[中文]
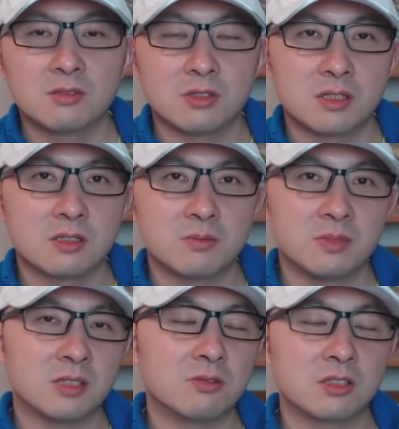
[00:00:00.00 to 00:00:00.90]
所以，这是
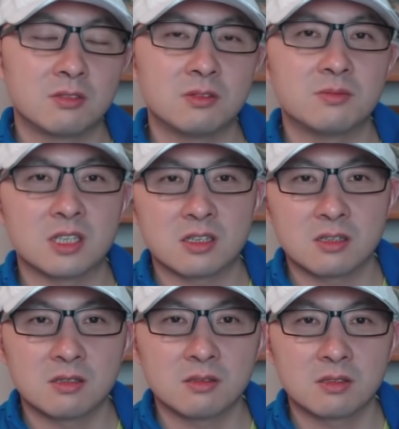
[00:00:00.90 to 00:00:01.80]
美国社会目前
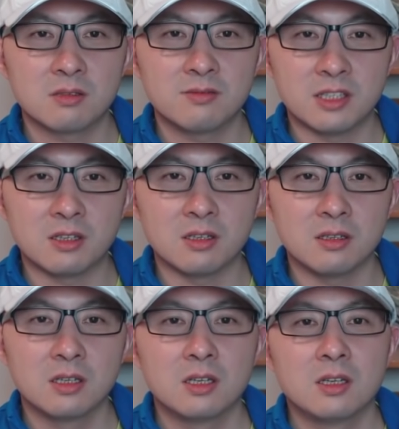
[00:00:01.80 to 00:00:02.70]
深层次的问
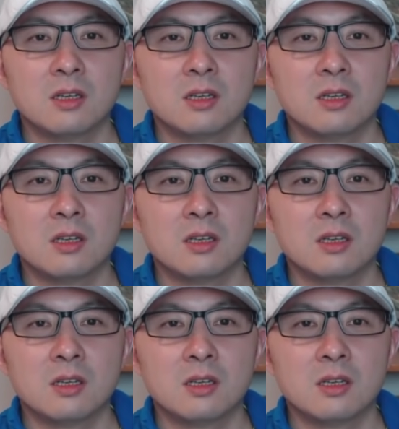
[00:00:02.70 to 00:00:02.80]
题。